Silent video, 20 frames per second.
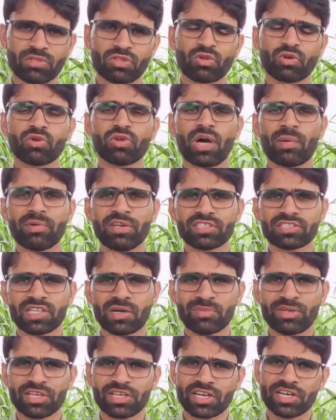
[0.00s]
दोनों आमने
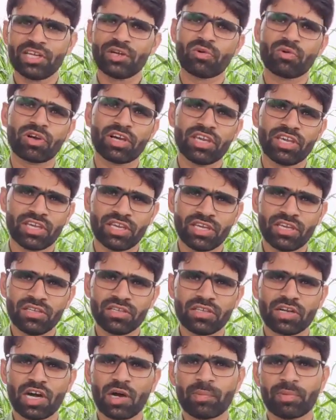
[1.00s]
सामने खड़े हो गए हैं
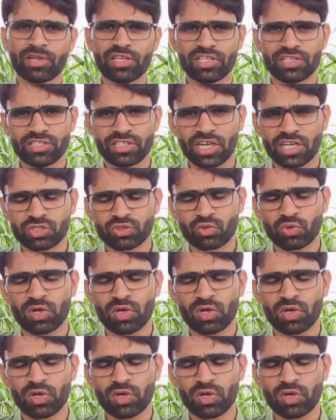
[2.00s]
अपने इतिहास